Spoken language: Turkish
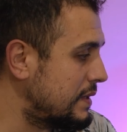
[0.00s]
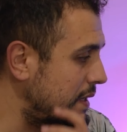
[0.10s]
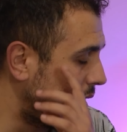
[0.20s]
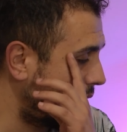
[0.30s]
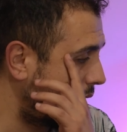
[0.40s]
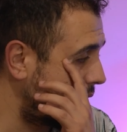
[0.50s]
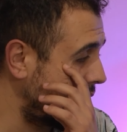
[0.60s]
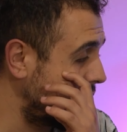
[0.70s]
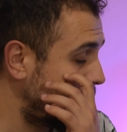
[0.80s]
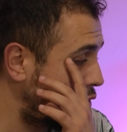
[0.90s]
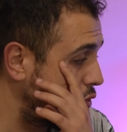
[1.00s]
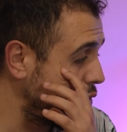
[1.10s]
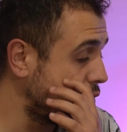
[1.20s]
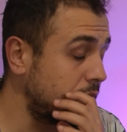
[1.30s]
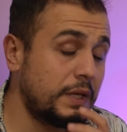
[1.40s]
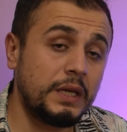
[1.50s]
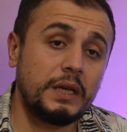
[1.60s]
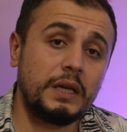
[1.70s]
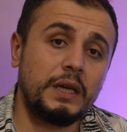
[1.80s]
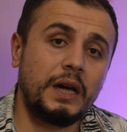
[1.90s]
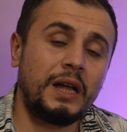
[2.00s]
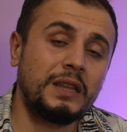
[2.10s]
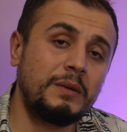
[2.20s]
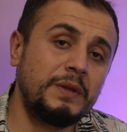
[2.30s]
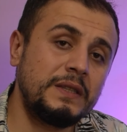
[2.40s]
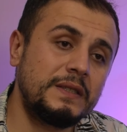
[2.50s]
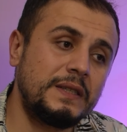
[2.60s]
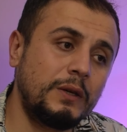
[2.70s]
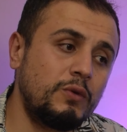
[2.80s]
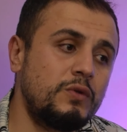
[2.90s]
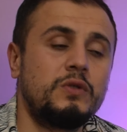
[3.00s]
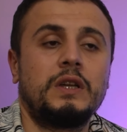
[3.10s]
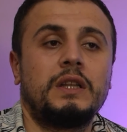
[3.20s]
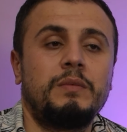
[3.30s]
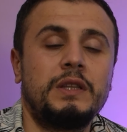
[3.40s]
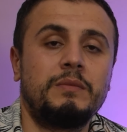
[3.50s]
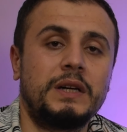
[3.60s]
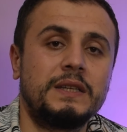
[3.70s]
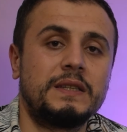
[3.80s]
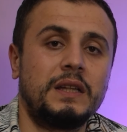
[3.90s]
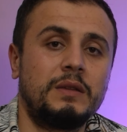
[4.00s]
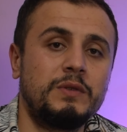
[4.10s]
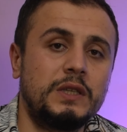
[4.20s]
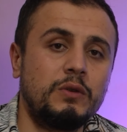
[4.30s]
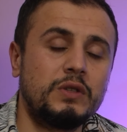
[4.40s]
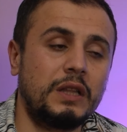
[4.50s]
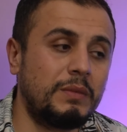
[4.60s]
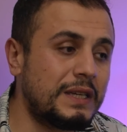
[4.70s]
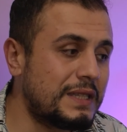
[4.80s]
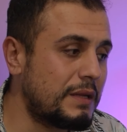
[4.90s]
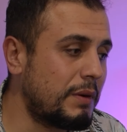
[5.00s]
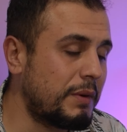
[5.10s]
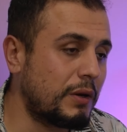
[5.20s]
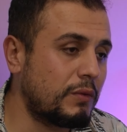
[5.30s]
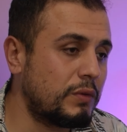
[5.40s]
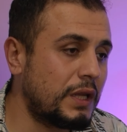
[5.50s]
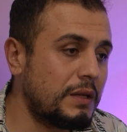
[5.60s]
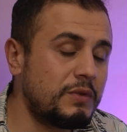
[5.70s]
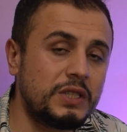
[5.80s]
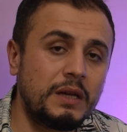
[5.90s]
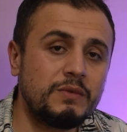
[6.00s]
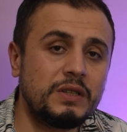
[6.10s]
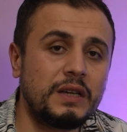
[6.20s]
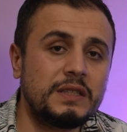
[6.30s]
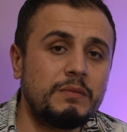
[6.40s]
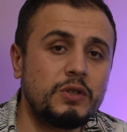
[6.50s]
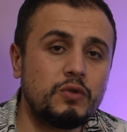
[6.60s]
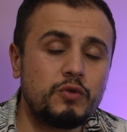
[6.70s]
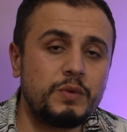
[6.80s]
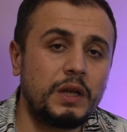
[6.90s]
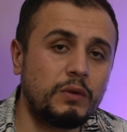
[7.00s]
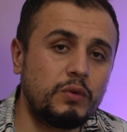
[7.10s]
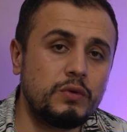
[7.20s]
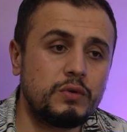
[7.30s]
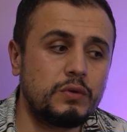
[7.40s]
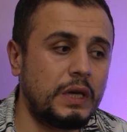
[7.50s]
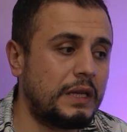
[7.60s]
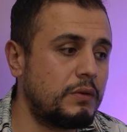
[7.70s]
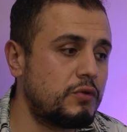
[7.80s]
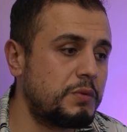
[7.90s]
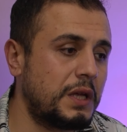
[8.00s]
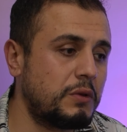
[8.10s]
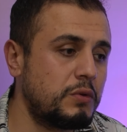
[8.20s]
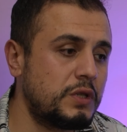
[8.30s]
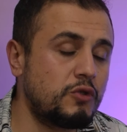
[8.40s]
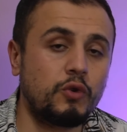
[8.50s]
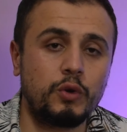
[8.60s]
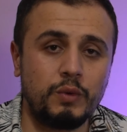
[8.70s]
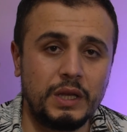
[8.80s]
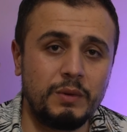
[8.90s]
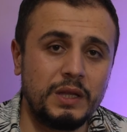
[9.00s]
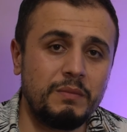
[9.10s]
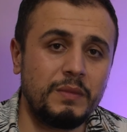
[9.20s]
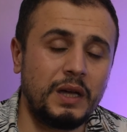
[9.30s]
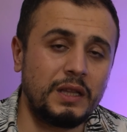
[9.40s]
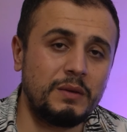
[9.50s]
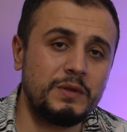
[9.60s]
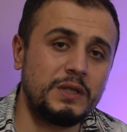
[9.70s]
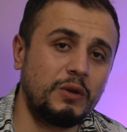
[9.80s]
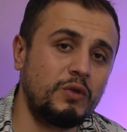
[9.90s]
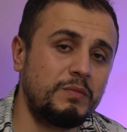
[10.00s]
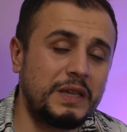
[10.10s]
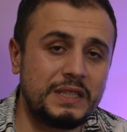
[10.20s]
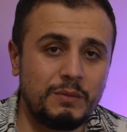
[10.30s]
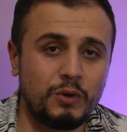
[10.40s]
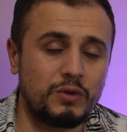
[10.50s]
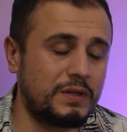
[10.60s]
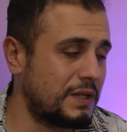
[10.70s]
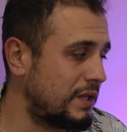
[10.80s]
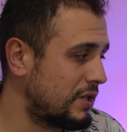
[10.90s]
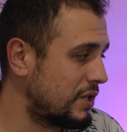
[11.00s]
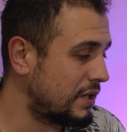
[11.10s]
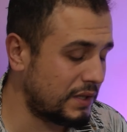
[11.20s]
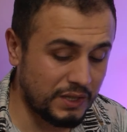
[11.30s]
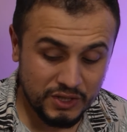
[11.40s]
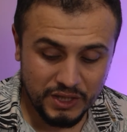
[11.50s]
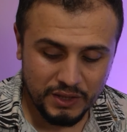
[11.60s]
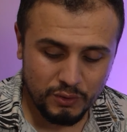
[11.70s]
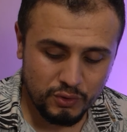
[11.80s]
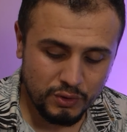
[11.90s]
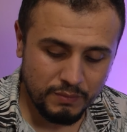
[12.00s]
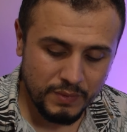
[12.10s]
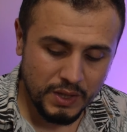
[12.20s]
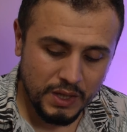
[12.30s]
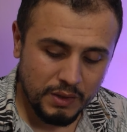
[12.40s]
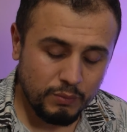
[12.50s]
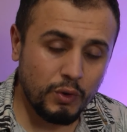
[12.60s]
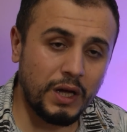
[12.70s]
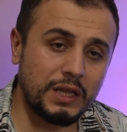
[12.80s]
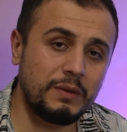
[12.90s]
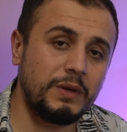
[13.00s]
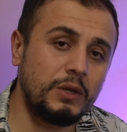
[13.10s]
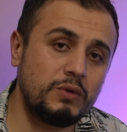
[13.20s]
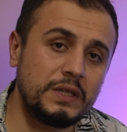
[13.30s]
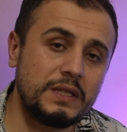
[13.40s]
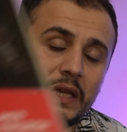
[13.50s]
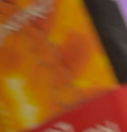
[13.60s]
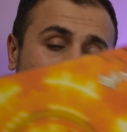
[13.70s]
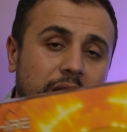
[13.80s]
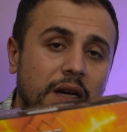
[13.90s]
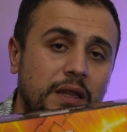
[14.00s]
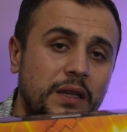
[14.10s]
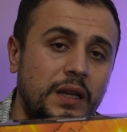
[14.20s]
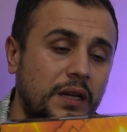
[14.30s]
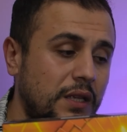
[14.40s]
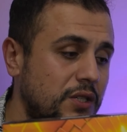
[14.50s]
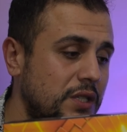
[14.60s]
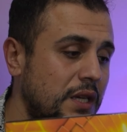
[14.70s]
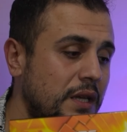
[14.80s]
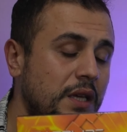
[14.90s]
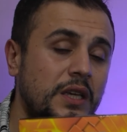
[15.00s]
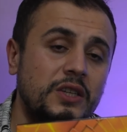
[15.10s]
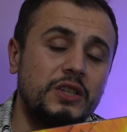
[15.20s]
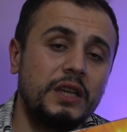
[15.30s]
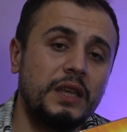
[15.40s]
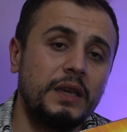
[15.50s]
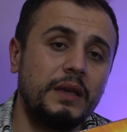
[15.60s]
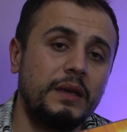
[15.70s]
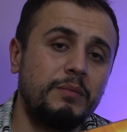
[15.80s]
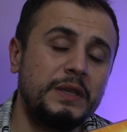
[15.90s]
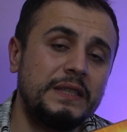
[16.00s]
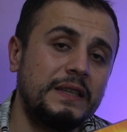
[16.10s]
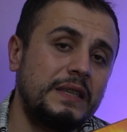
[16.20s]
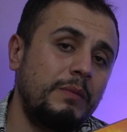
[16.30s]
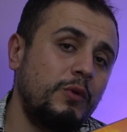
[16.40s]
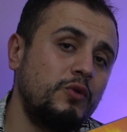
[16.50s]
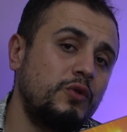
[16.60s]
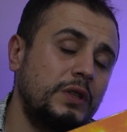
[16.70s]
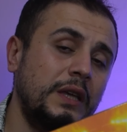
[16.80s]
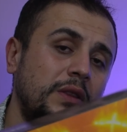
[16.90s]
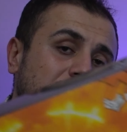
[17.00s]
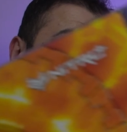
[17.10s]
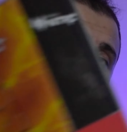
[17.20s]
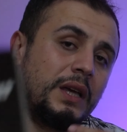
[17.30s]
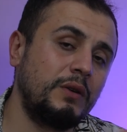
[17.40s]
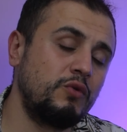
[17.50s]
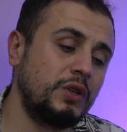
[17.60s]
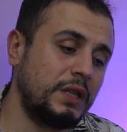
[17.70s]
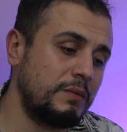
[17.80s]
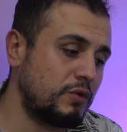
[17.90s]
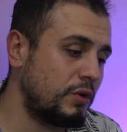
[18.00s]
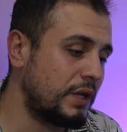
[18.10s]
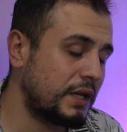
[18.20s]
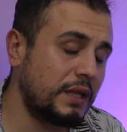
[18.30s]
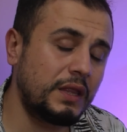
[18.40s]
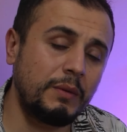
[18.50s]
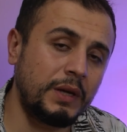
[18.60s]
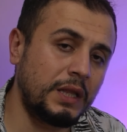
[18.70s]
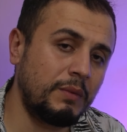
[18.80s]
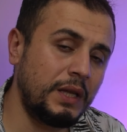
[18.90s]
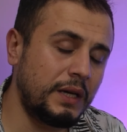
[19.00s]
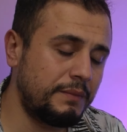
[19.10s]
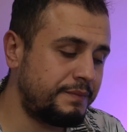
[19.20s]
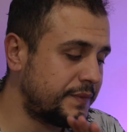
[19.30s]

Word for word: bir ekran kartı aldığımı düşünüyorum. 6800 ee, de alabilirdim. RX 6800 almak istedim ama kullandığım işlemci Ryzen 5 3600. Yani 3600'e çok güvenemedim. 6800 besleme konusunda sıkıntı yaşar, yaşar diye düşündüm. Bu 6700 XT ekran kartını arkadaşlar şeyde e, 1080p oyunculukta AAA 3 adımız oyunlarda tam anlamıyla